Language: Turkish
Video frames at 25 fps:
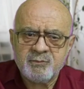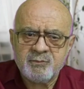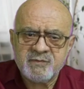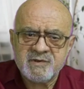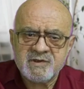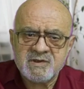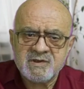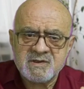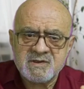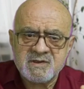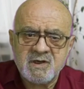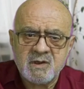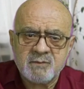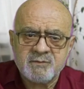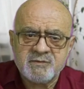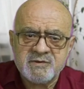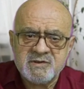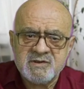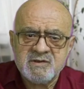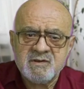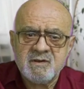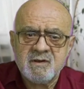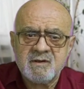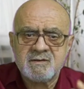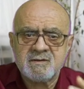bir
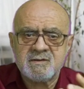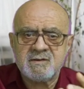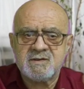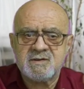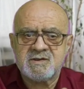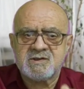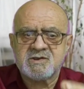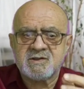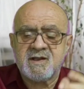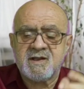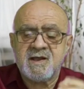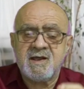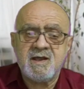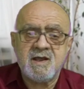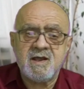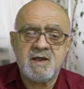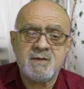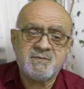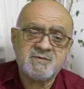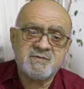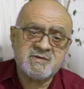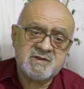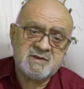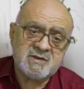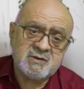kabın içine
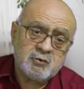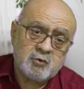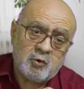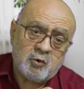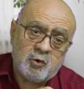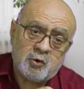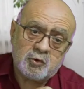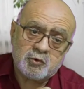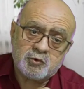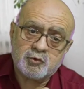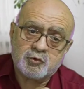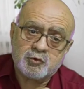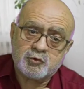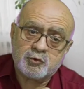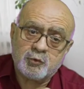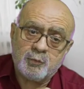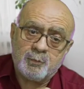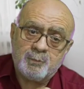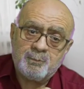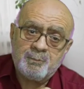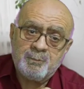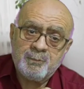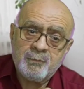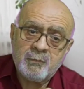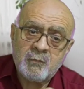hepsini doldurdum.
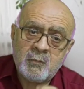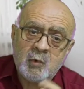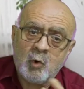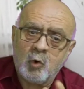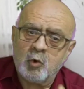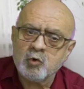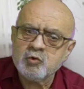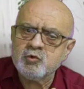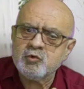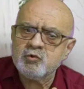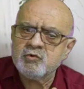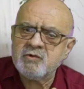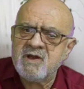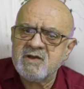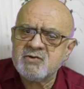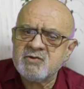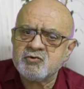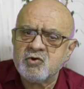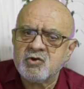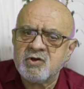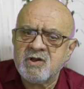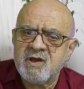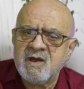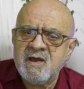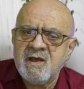O günden
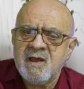sonra